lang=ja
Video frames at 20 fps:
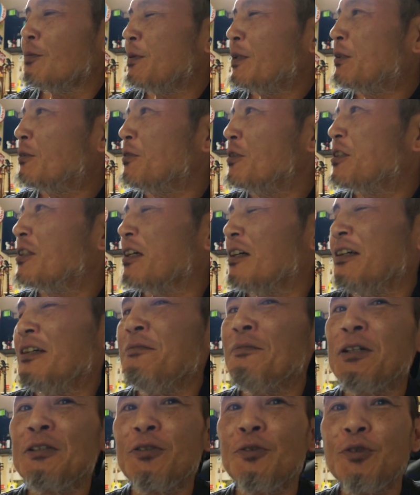びっくりした。
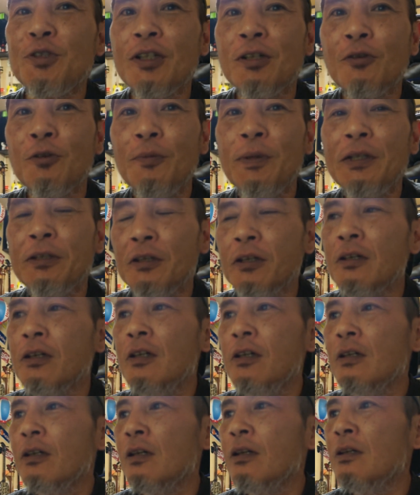今、そうちゃんごめんね。
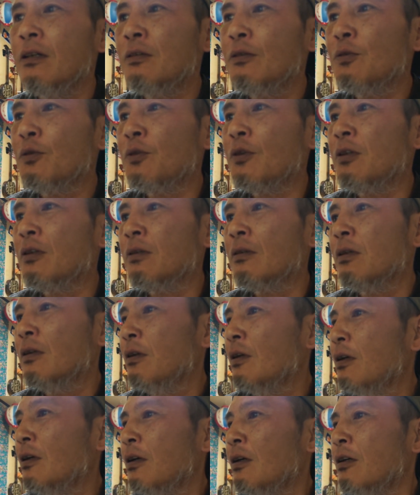えー、っとね、はい、
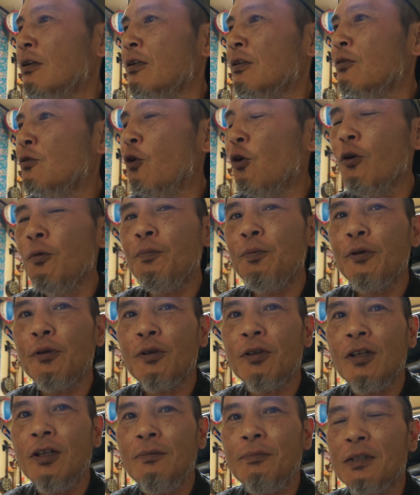
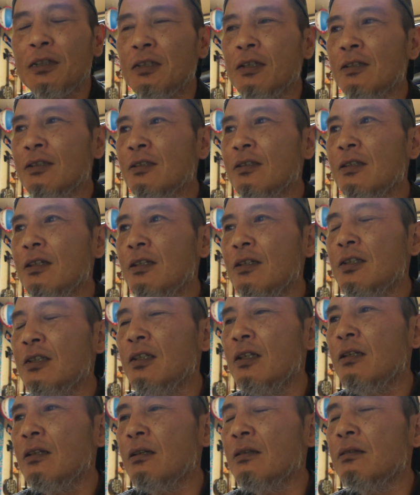GoPro で今撮影し
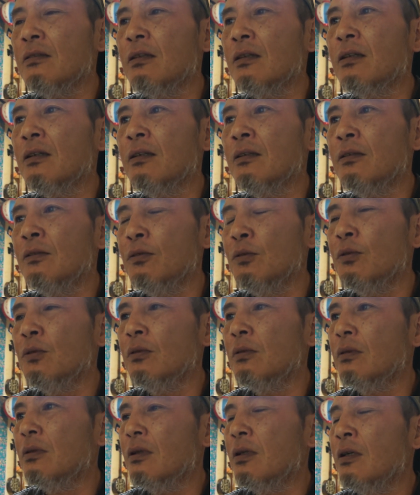てたんだけ
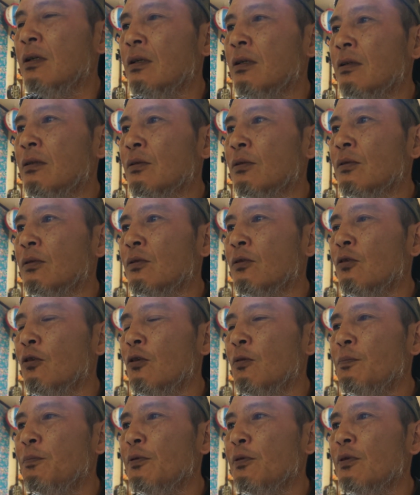ど、えー、っと、はいはいはい
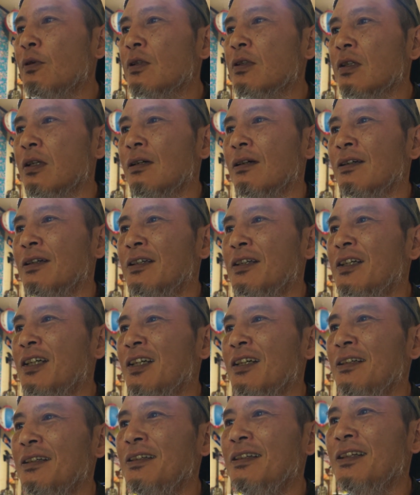はい、GoPro がさ、い
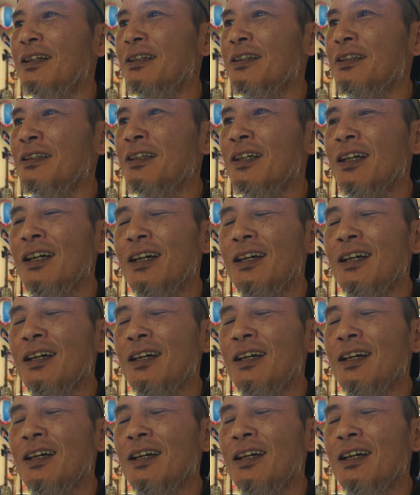きなり、